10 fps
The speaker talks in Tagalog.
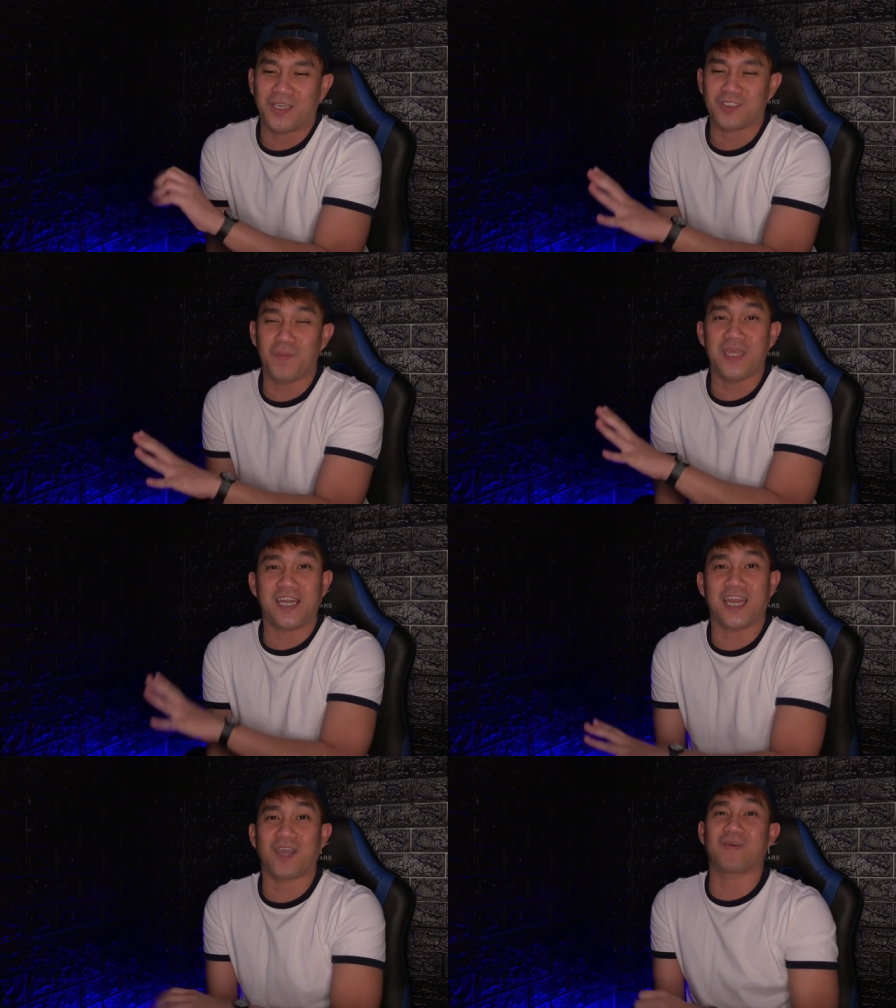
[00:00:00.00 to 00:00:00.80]
So, may
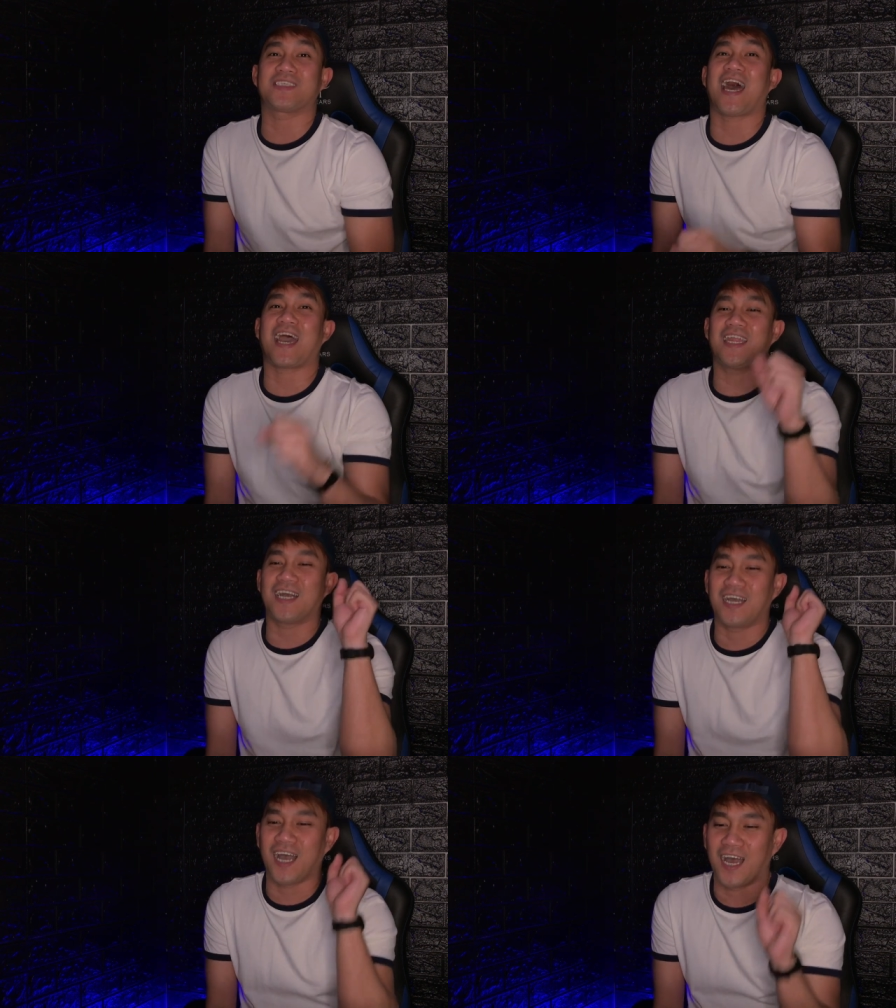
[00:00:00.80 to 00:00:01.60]
nag-request sa akin
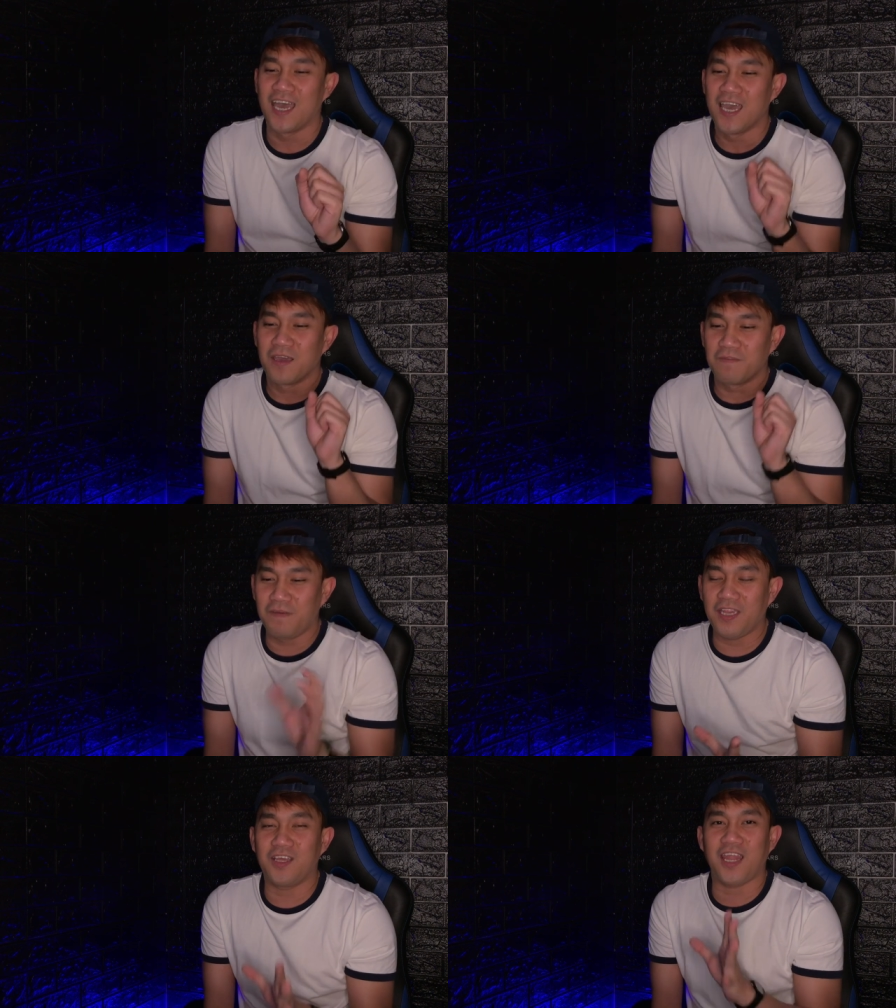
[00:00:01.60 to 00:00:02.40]
ng uh,
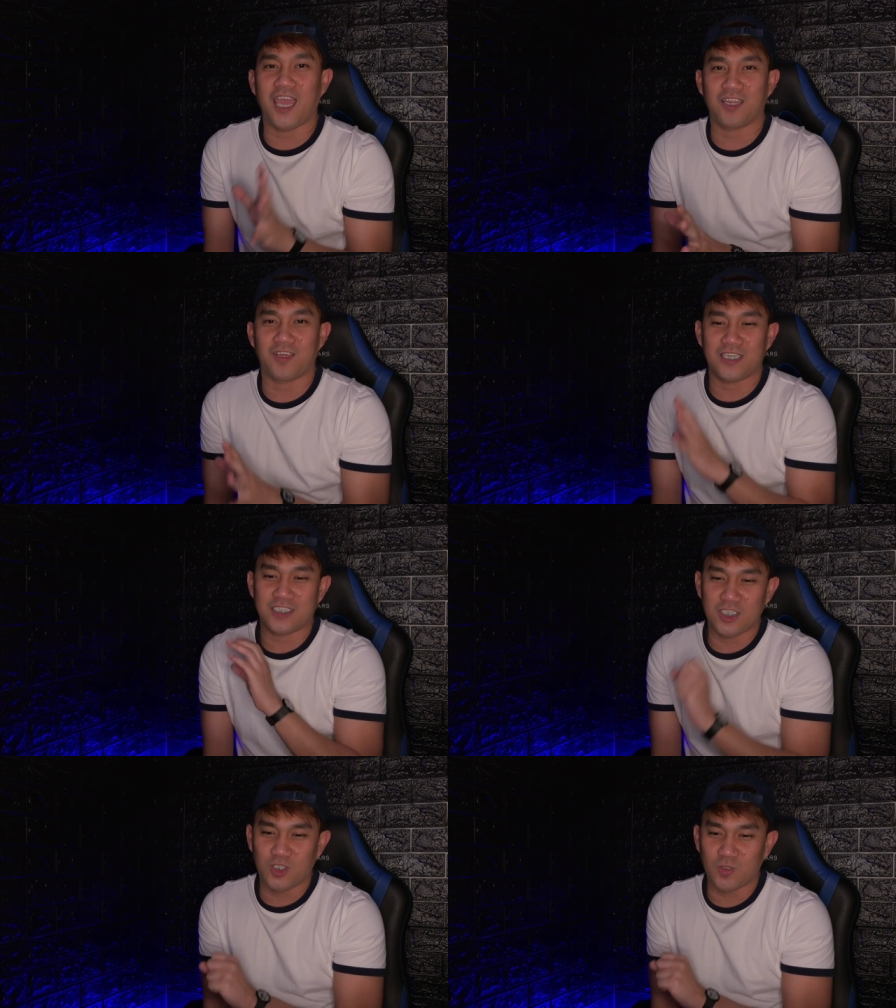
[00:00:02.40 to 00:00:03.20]
video na ito na
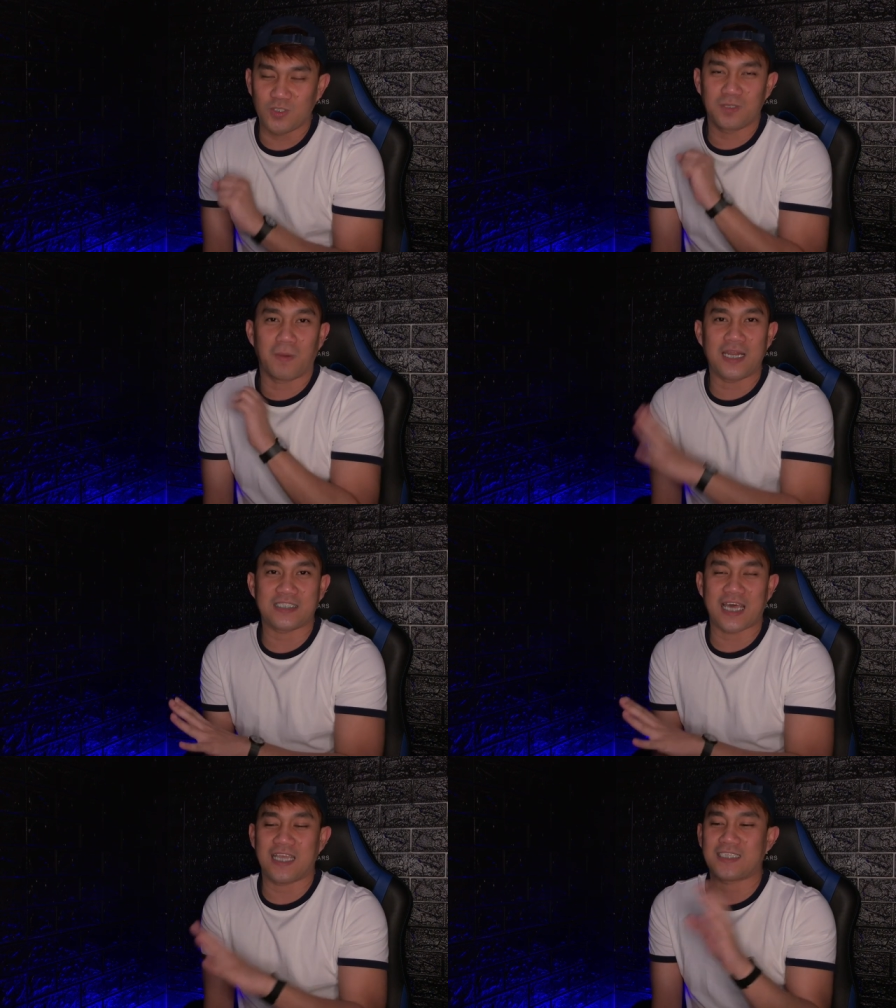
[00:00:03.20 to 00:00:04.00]
si Jude
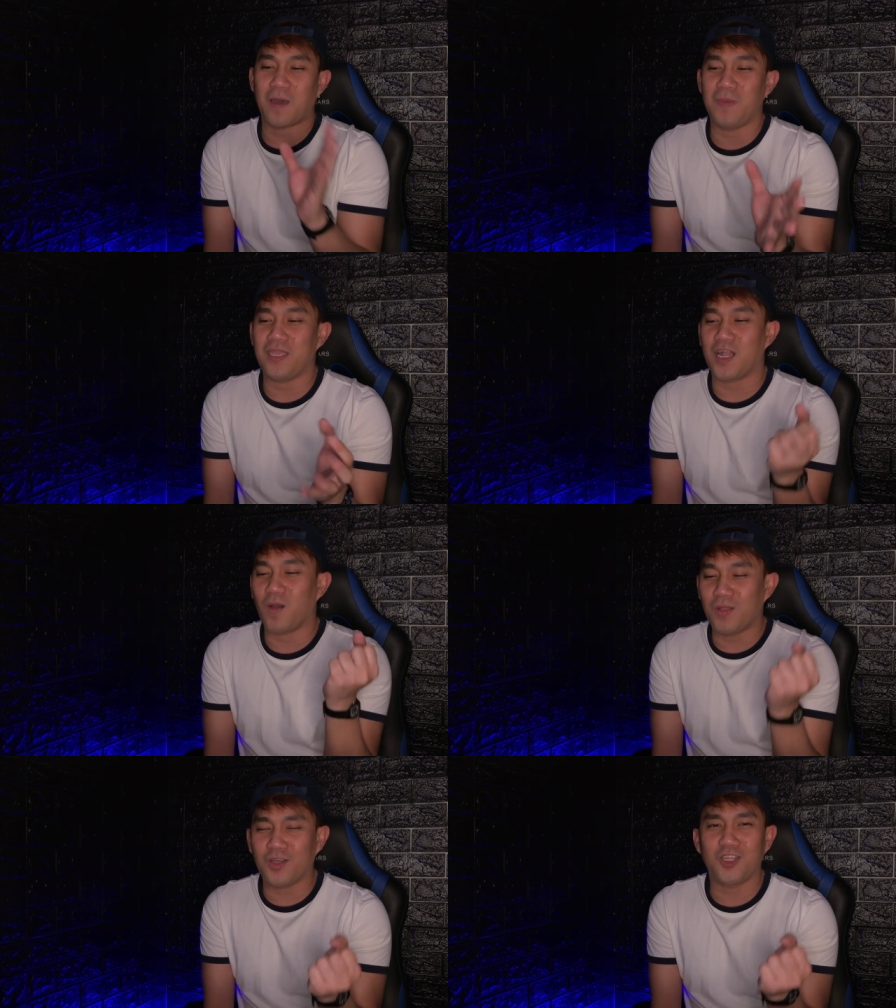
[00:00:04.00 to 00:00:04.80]
Marsan. Sabi niya,
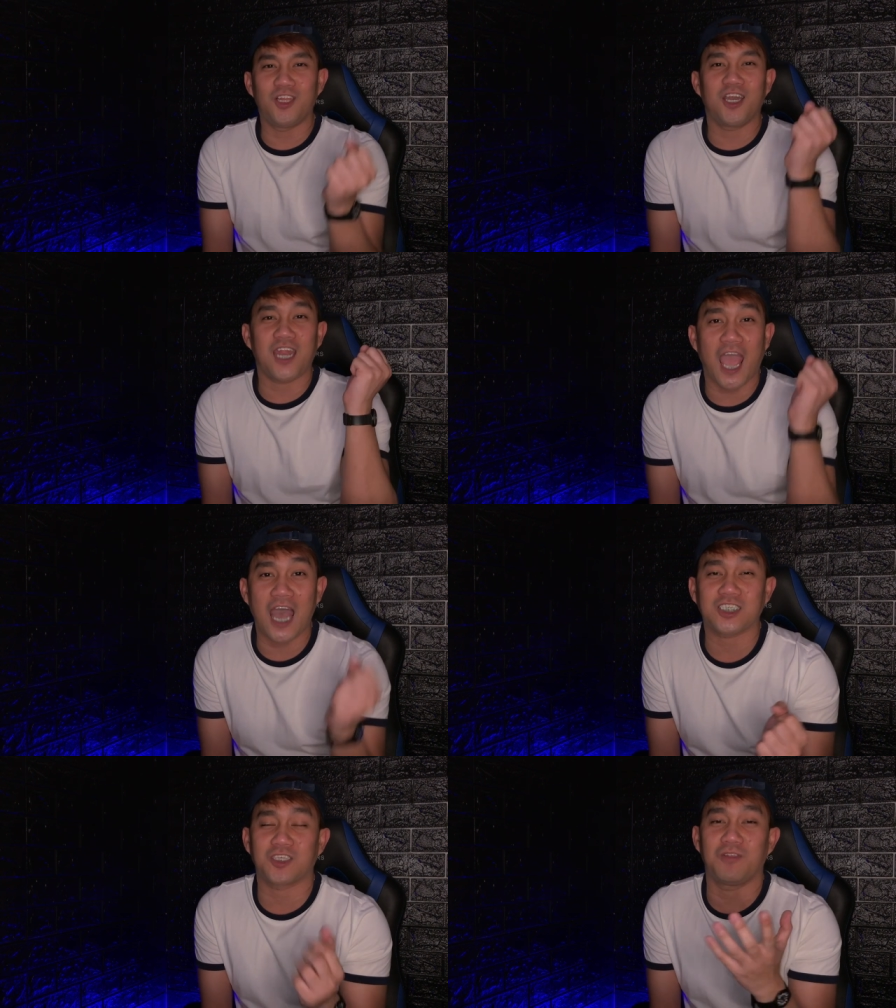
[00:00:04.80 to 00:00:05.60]
gawin ko doon ng
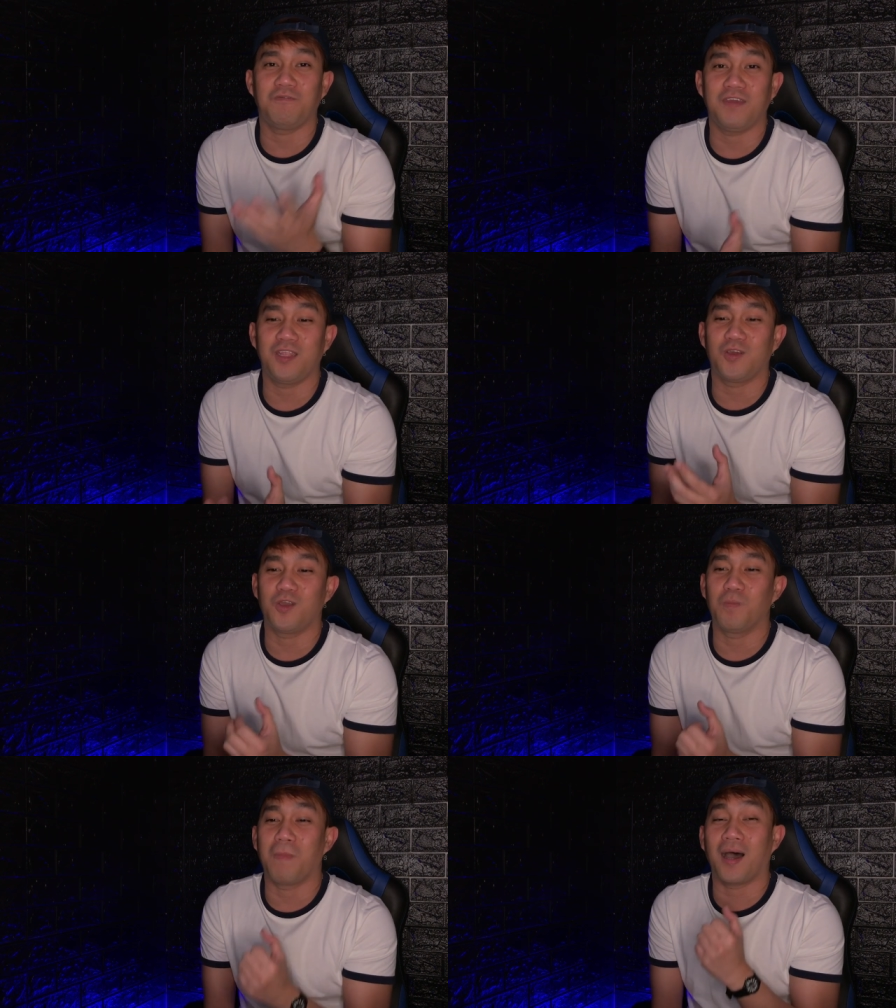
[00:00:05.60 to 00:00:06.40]
reaction video
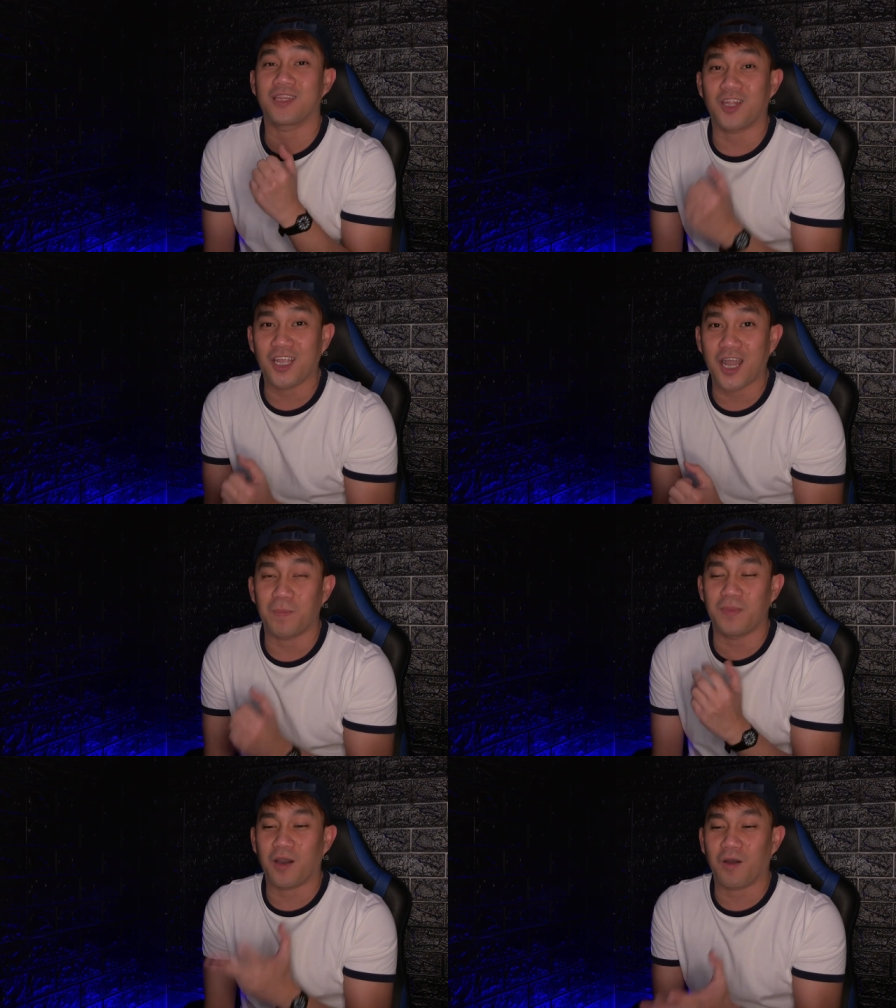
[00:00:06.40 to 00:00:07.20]
yung Buttercup na